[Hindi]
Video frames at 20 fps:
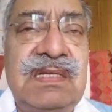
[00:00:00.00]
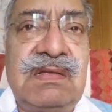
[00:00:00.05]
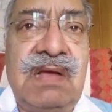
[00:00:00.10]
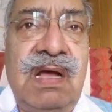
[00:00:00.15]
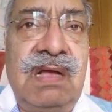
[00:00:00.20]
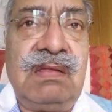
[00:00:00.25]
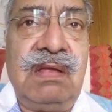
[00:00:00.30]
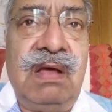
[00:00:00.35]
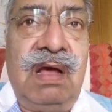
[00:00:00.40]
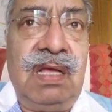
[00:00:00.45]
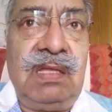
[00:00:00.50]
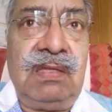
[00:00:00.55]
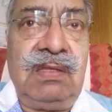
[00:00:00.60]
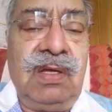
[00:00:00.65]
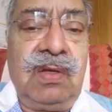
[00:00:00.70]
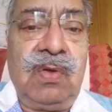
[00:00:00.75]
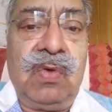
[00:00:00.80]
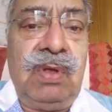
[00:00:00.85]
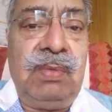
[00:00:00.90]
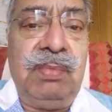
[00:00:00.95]
के साथ आज
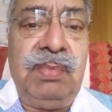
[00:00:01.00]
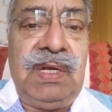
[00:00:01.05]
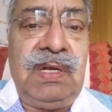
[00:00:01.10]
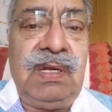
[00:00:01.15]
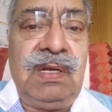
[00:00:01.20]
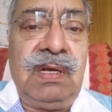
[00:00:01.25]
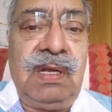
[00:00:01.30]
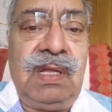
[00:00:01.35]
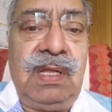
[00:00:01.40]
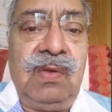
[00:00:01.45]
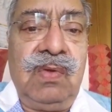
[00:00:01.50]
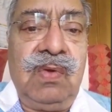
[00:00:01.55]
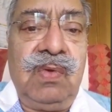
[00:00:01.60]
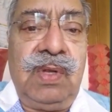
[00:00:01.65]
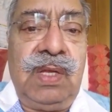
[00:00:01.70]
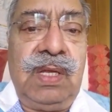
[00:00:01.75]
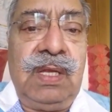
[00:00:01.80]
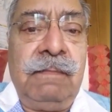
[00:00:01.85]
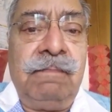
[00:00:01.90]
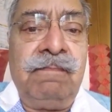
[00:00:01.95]
तक कोई मीटिंग नहीं हुई